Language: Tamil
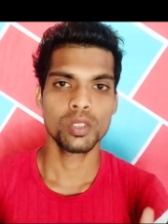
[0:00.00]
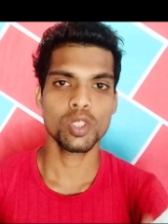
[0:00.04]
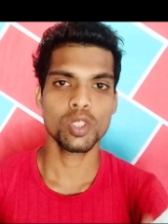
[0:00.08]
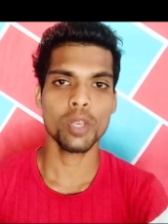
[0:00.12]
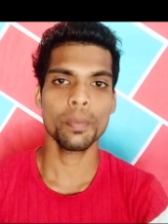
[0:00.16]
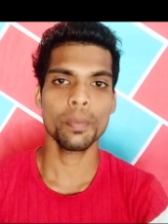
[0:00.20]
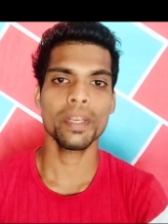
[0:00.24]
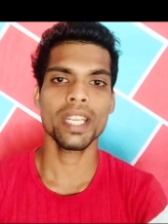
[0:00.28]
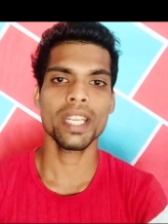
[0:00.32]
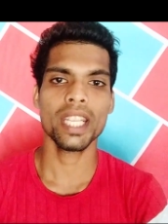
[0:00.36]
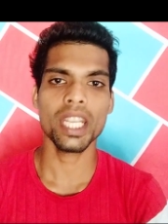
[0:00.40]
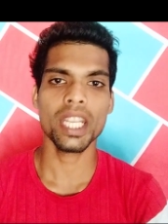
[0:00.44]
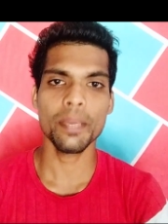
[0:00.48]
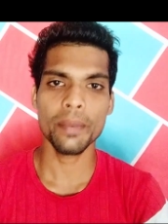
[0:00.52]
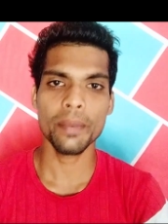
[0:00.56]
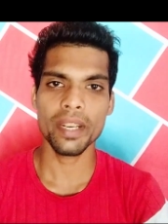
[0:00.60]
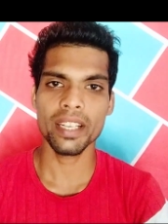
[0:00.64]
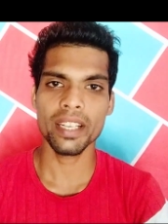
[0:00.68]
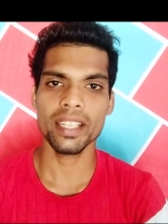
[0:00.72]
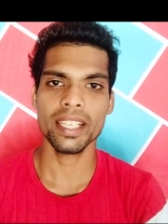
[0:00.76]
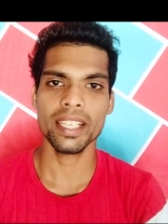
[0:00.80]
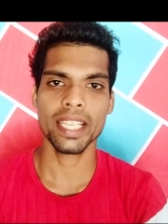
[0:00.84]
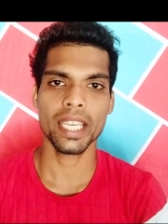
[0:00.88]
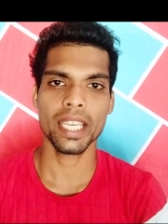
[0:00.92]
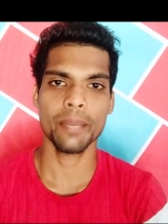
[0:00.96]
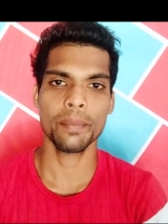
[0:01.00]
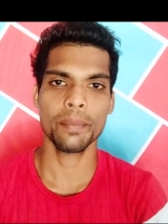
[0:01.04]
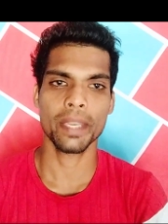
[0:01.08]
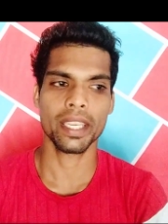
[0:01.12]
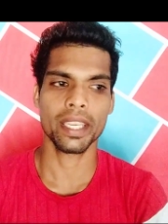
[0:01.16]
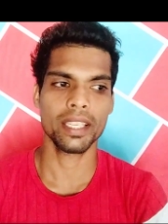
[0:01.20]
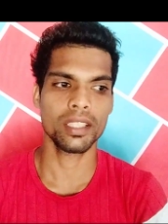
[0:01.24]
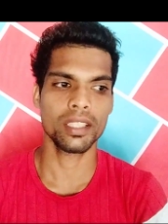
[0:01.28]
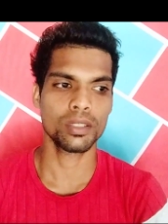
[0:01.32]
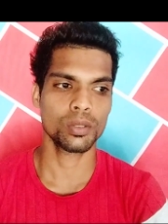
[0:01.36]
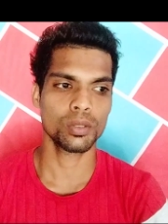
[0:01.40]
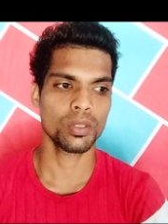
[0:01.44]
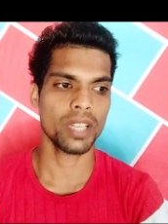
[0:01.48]
ஸோ இப்போ நிறைய பேர் என்கிட்ட
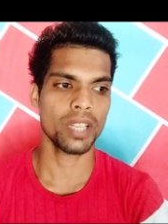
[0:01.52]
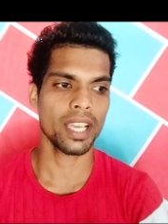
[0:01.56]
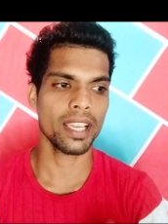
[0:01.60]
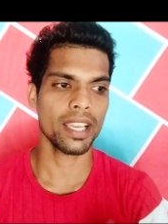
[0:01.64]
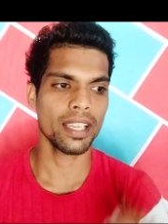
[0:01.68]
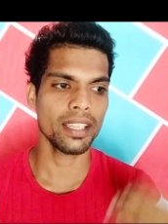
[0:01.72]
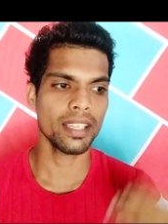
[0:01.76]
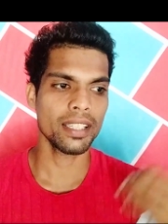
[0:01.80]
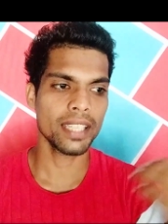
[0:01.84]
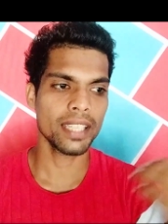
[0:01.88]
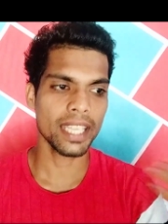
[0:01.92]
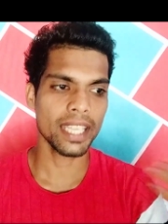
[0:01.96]
கேட்பீங்க ஸோ நான்